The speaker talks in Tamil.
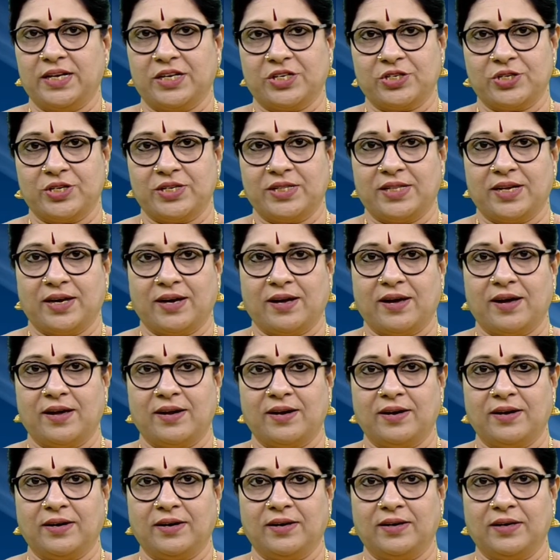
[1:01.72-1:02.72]

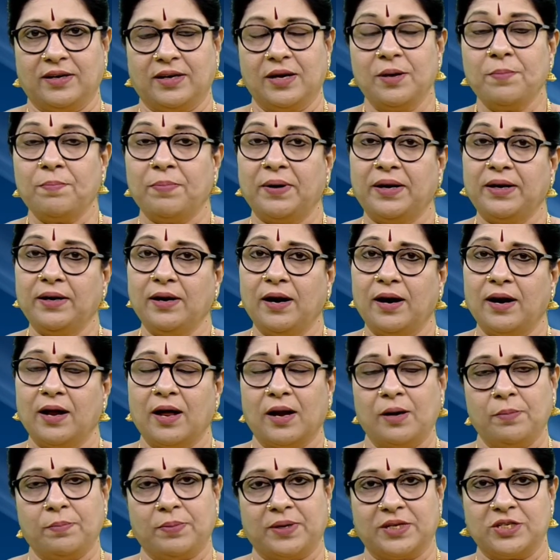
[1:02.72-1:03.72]
நட்சத்திரக்காரர்களுக்கு
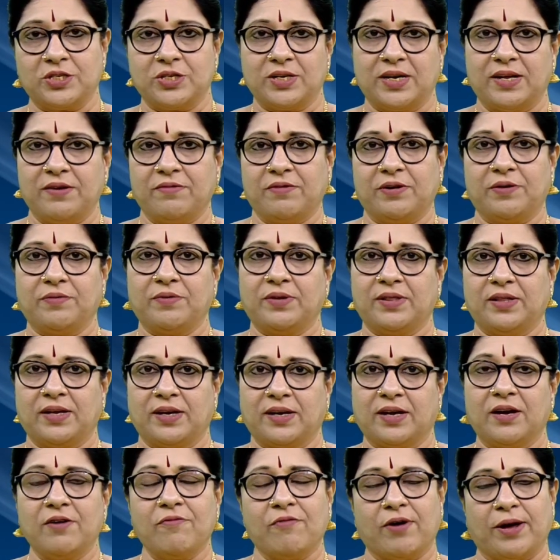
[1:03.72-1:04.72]
பெண்களால் பிரச்சனை
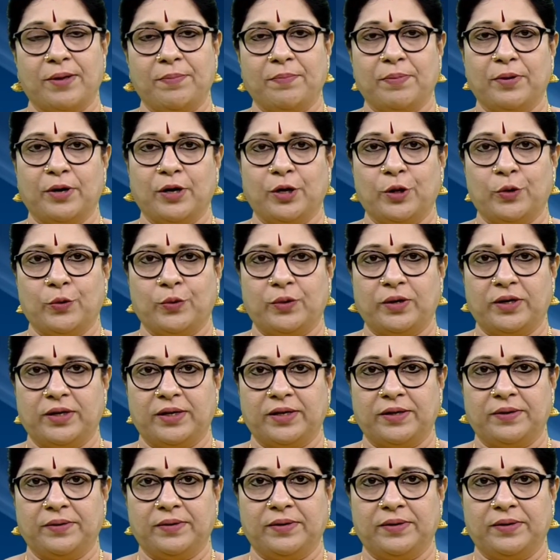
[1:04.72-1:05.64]
வருவதற்கு வாய்ப்புகள் உண்டு